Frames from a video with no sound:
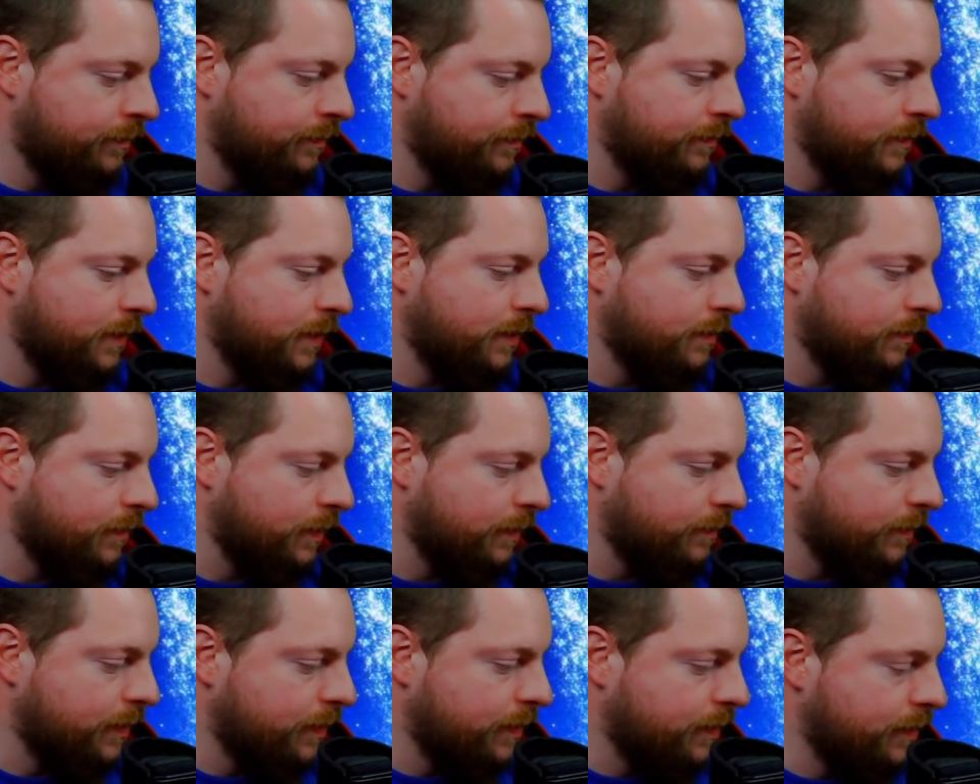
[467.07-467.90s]
Mann, Mann,
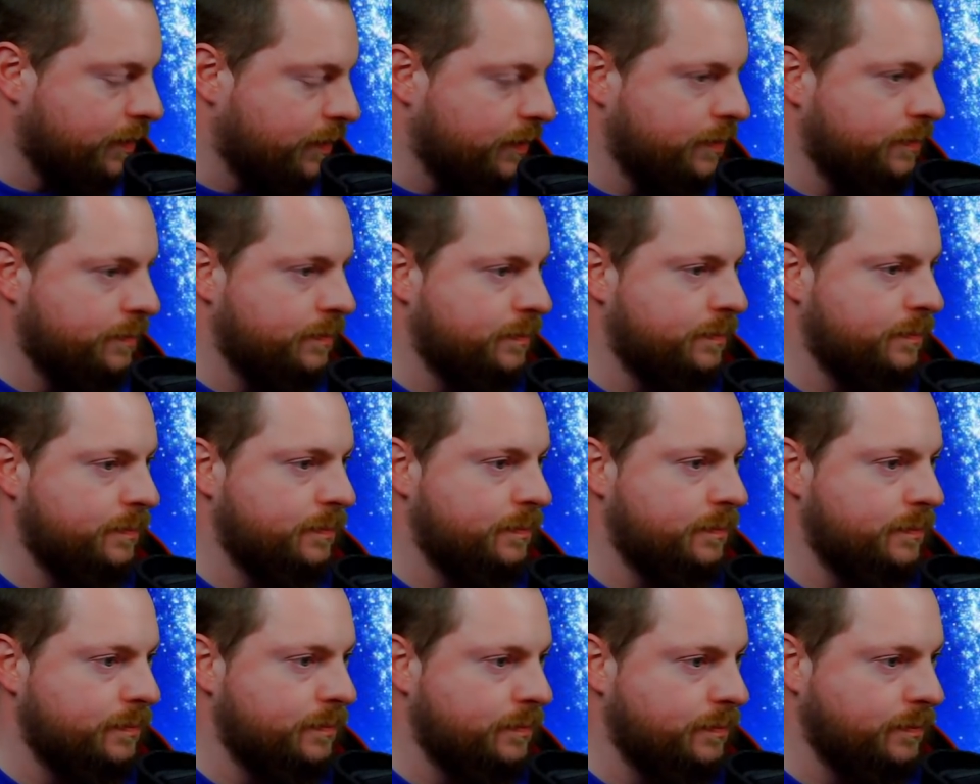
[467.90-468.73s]
Mann.
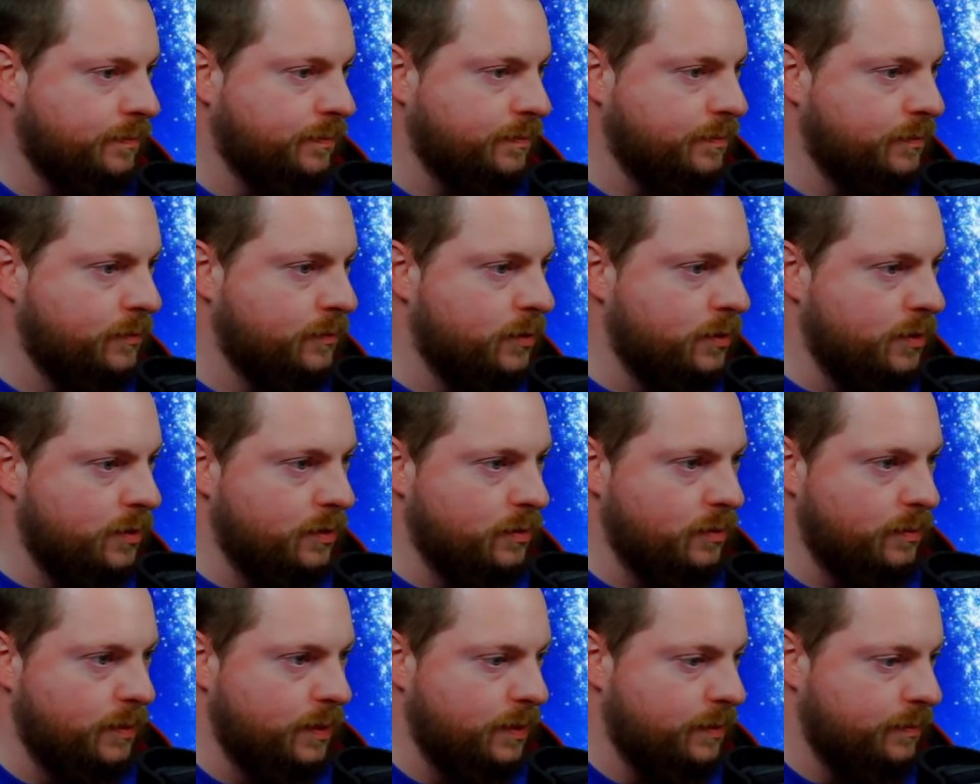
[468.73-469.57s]
Dann
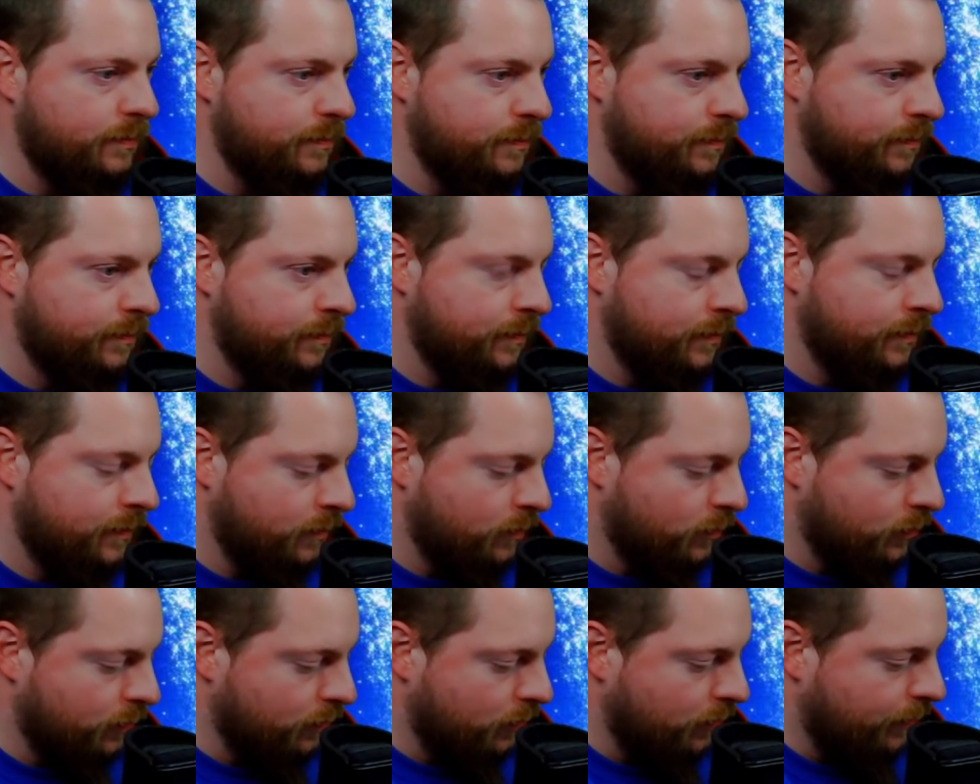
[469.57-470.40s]
nochmal.
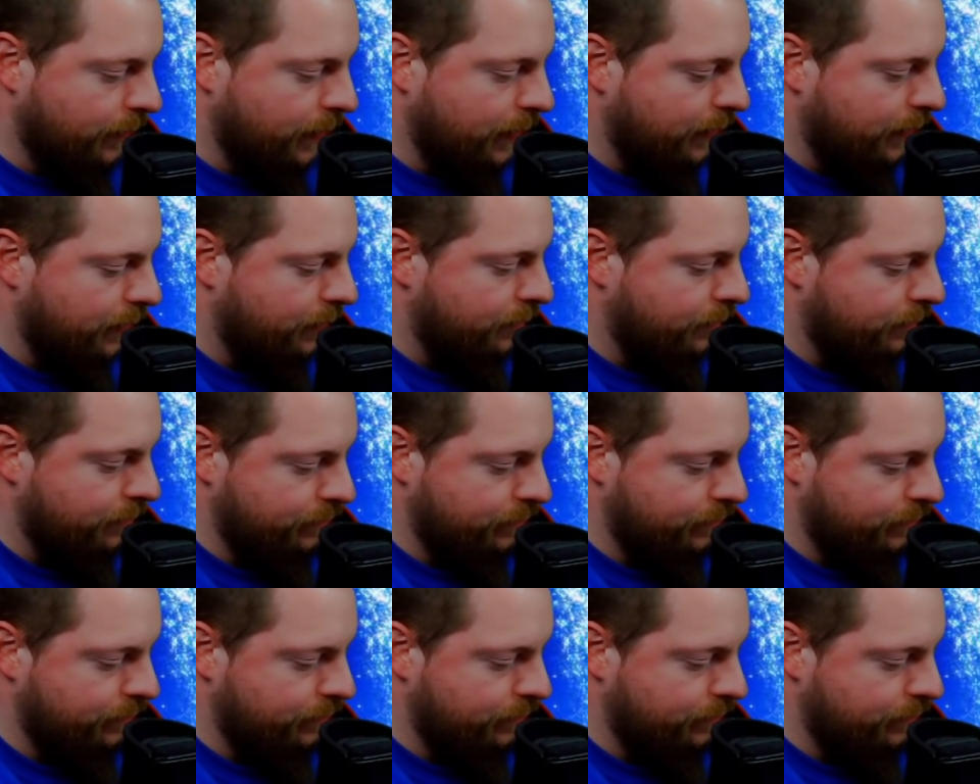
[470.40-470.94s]
So nochmal ran.